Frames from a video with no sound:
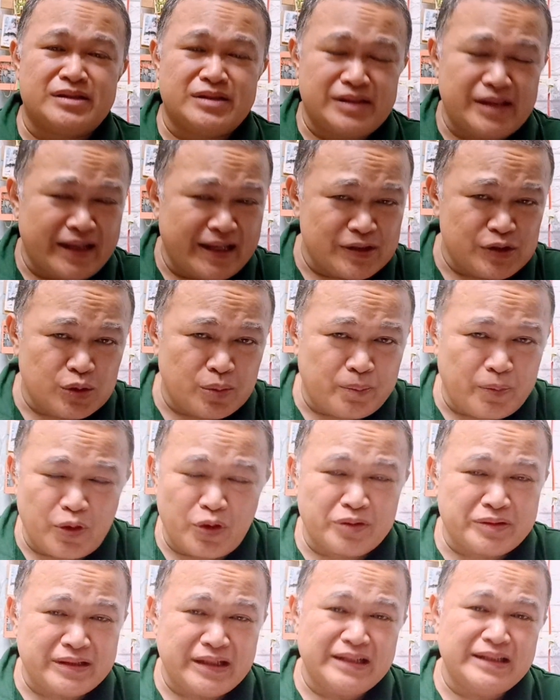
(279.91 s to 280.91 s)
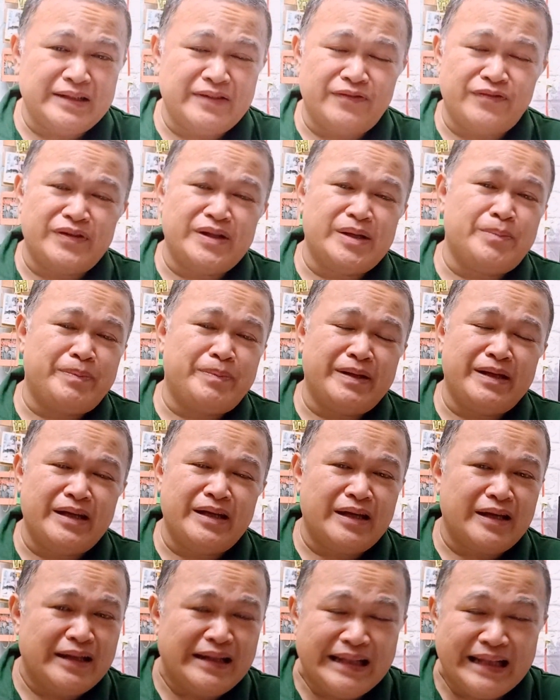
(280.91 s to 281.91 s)
taga-suporta ni
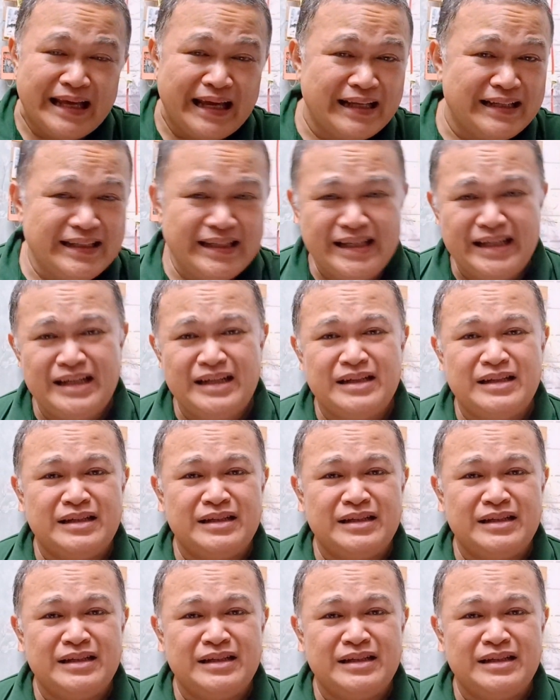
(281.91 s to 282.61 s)
VP Lenny.